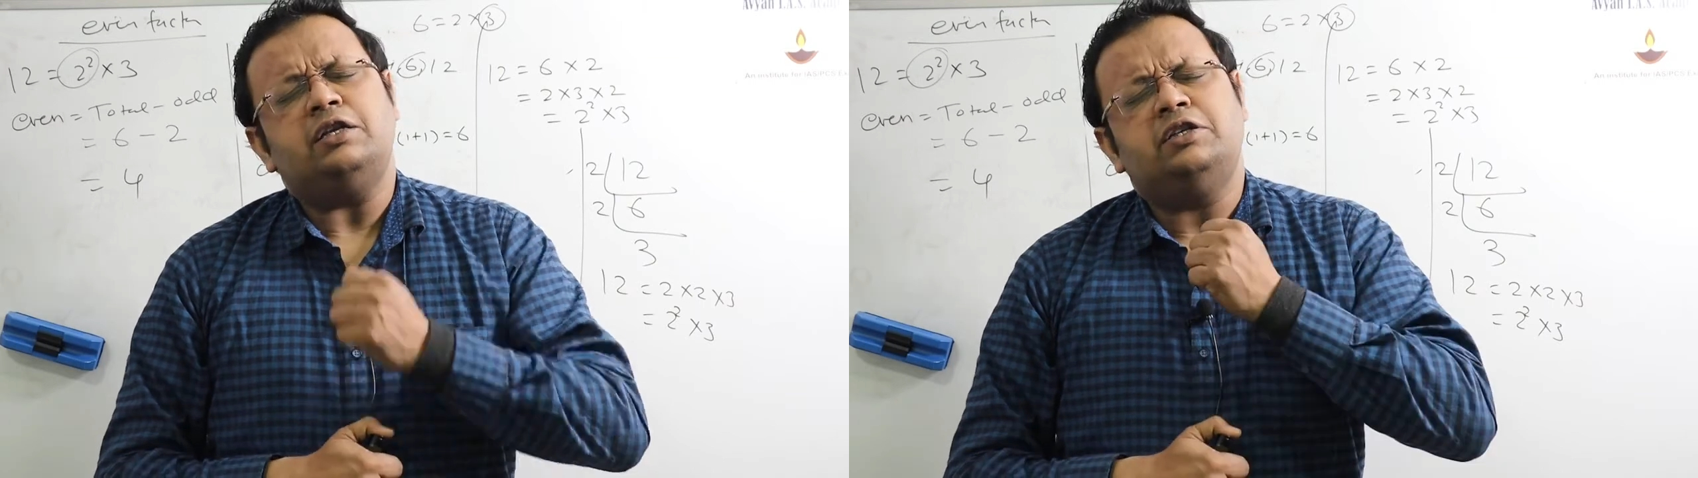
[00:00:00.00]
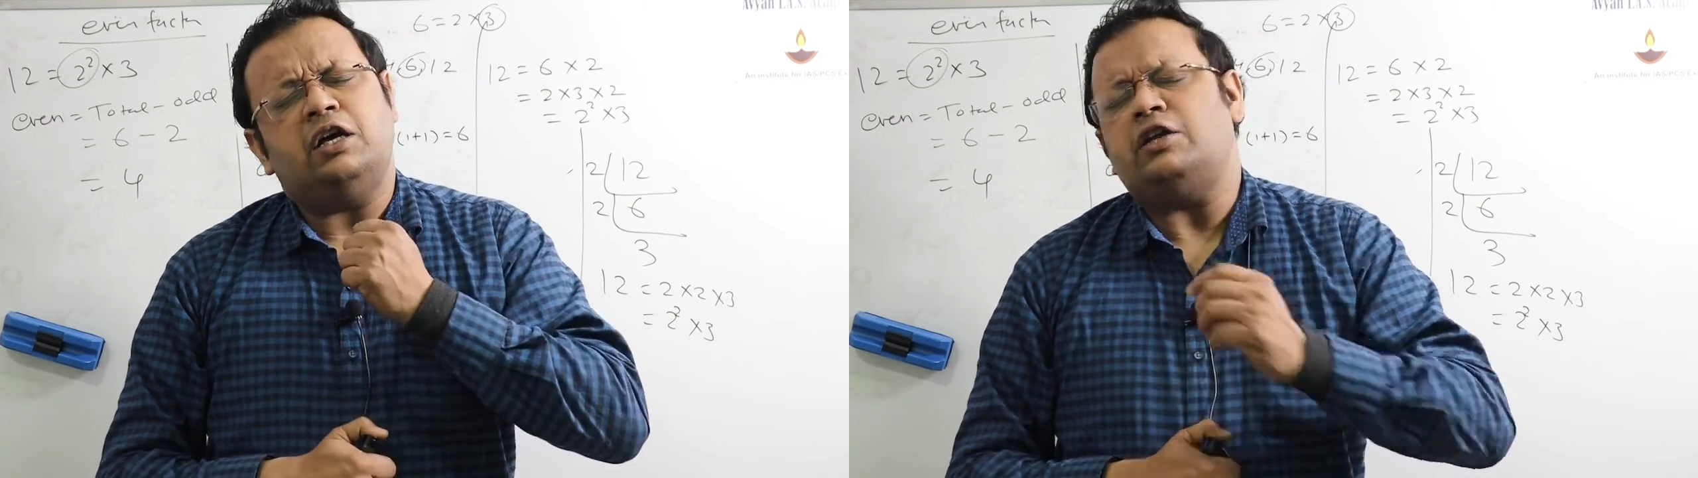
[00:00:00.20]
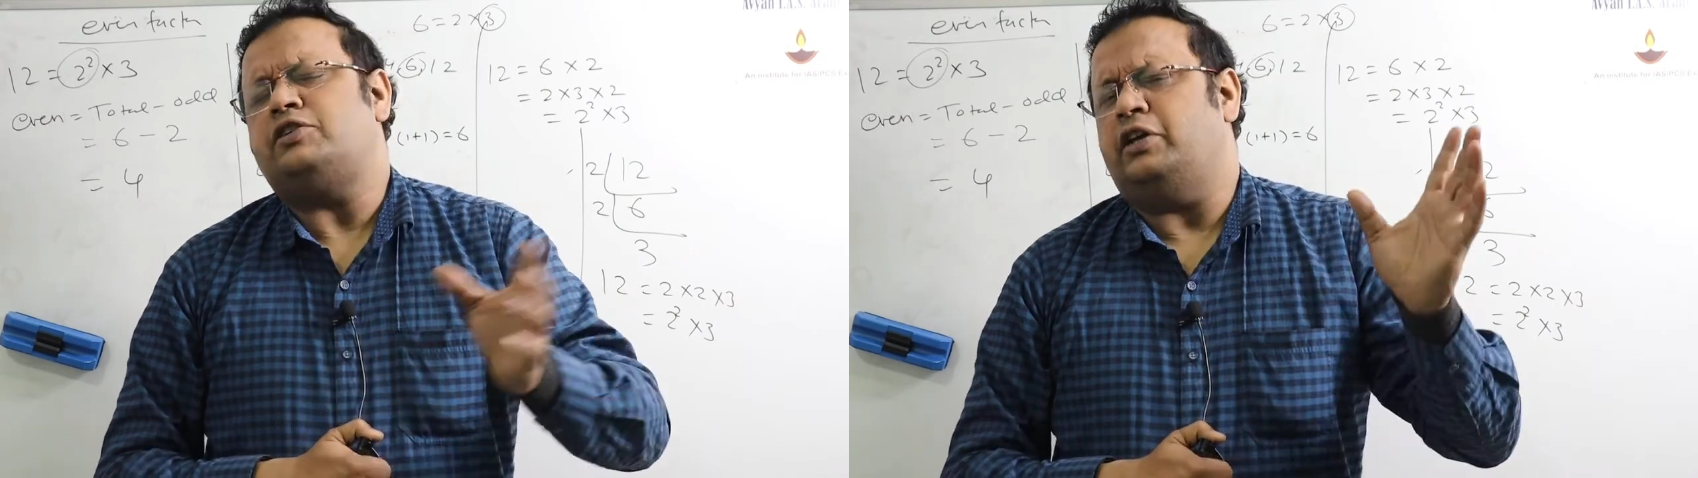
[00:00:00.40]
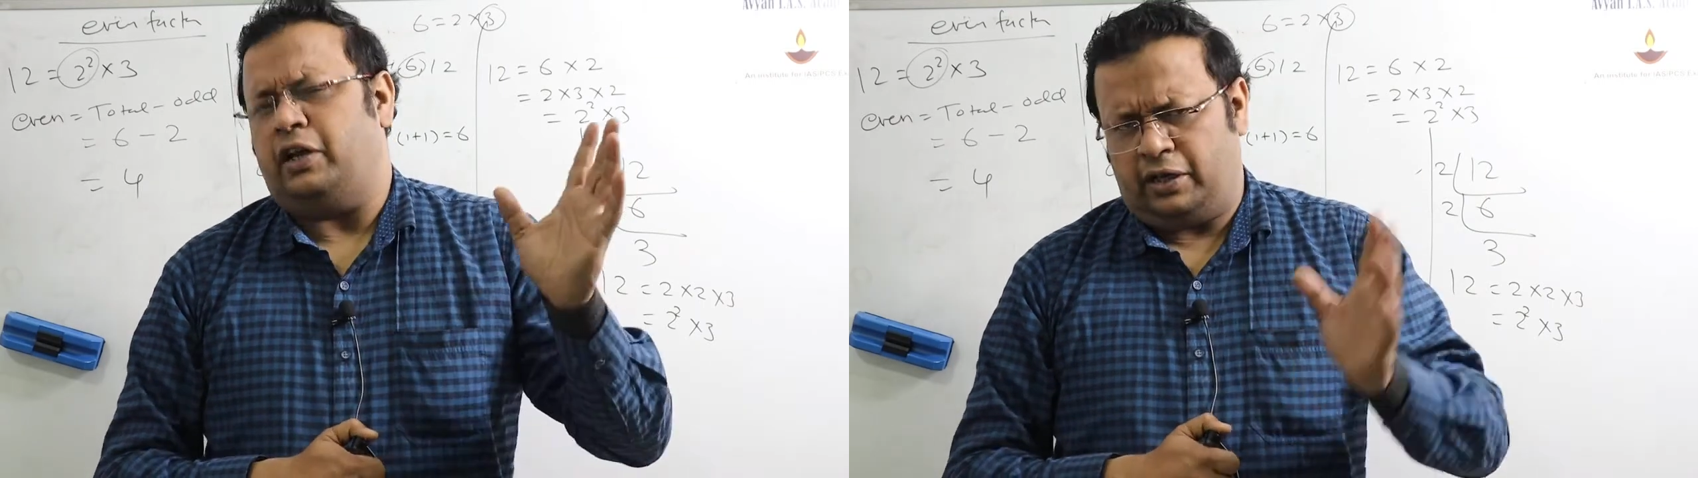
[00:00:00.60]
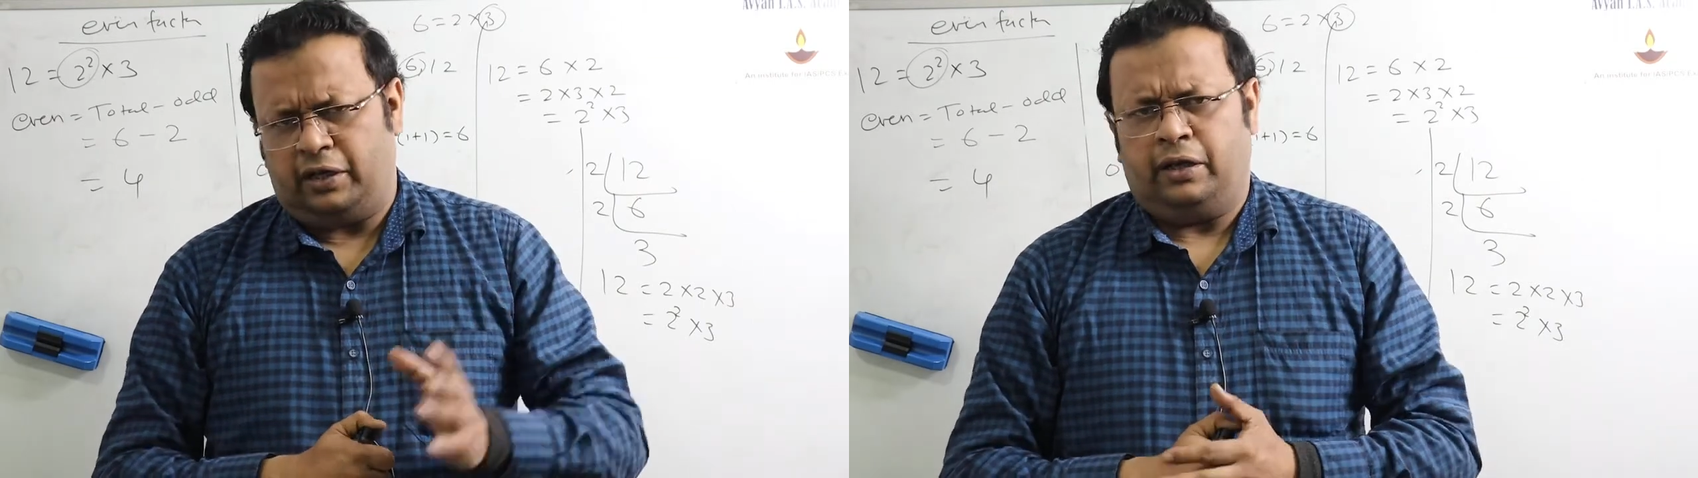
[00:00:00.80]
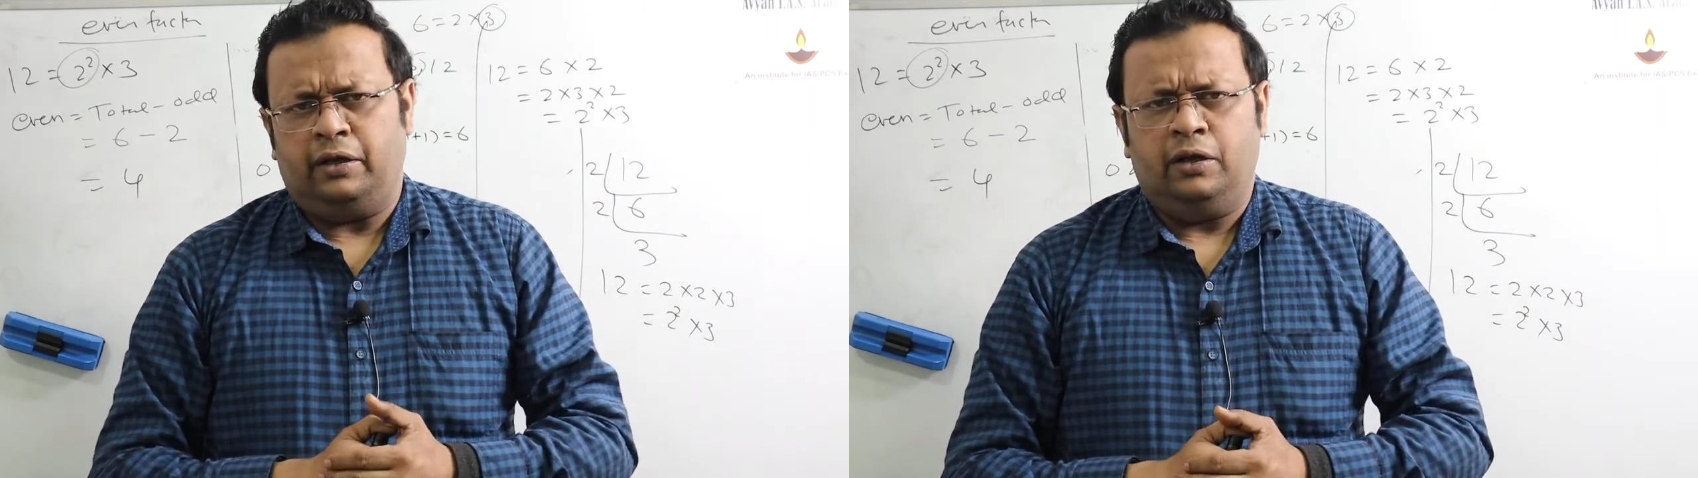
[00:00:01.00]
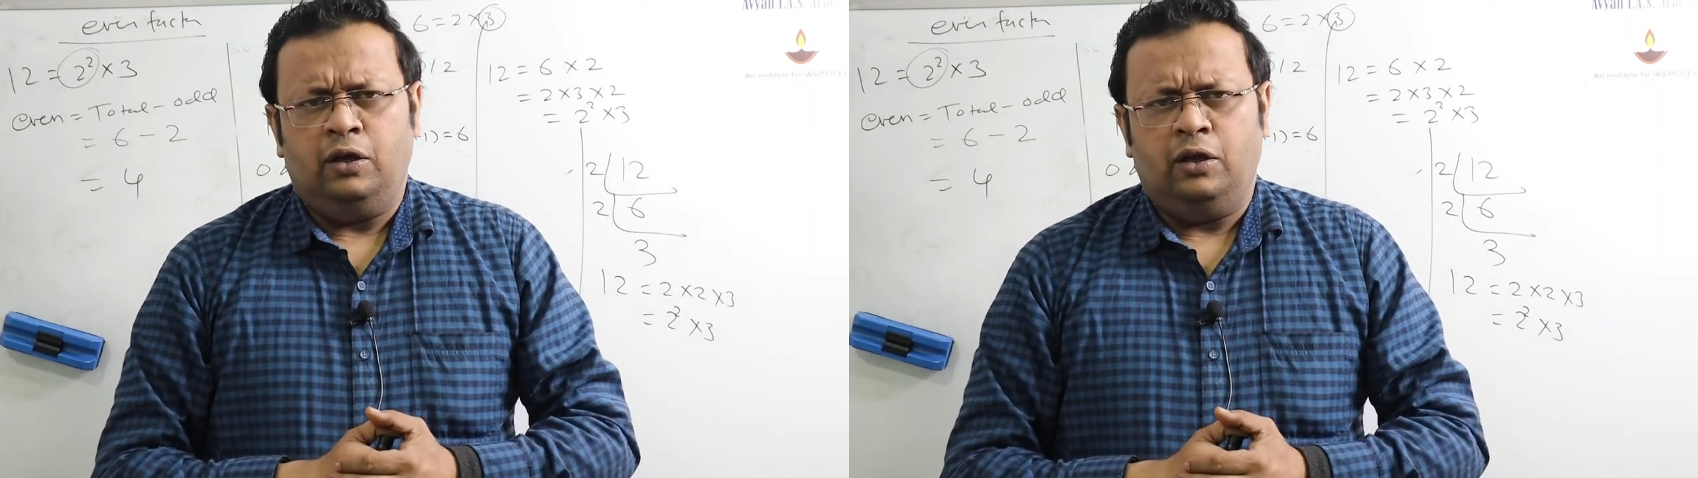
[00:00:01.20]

से ज़्यादा शेयर करिए